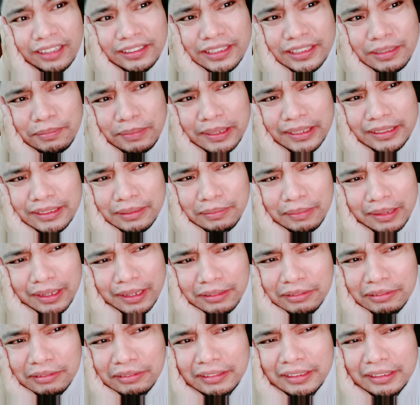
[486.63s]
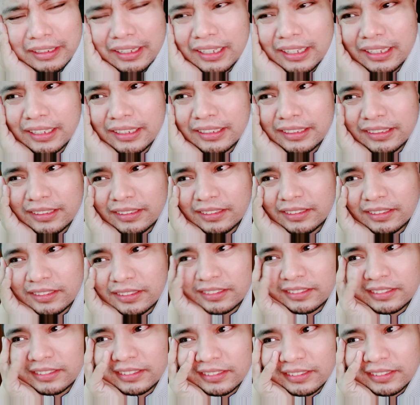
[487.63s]
ang taba-taba ko na
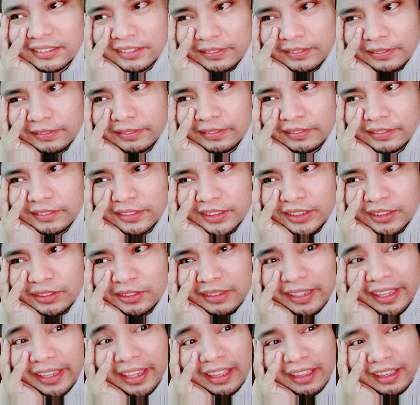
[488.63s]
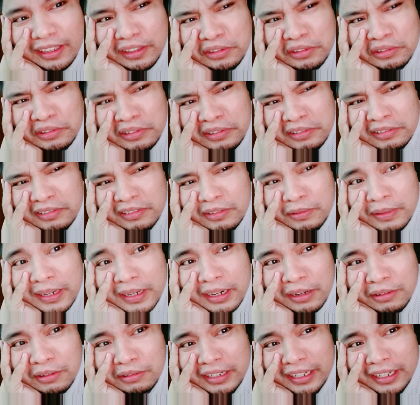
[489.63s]
so kaya ayun
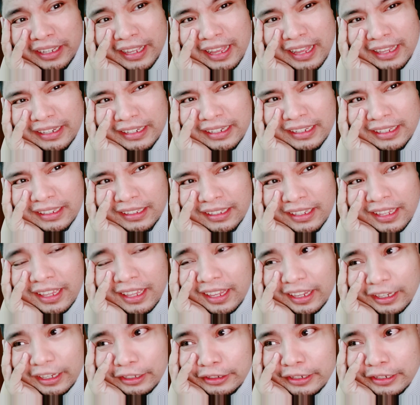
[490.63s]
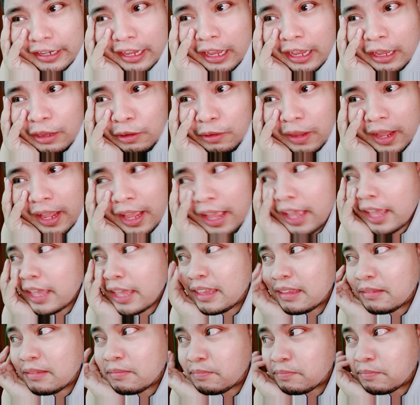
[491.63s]
nawalan ako ng gana and now
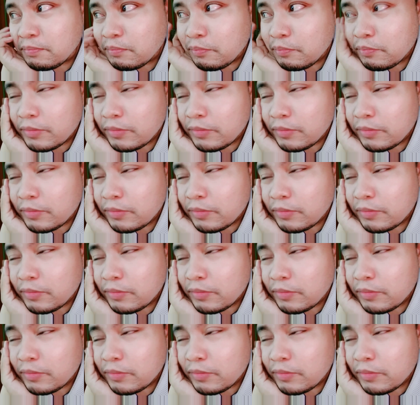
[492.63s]
I'm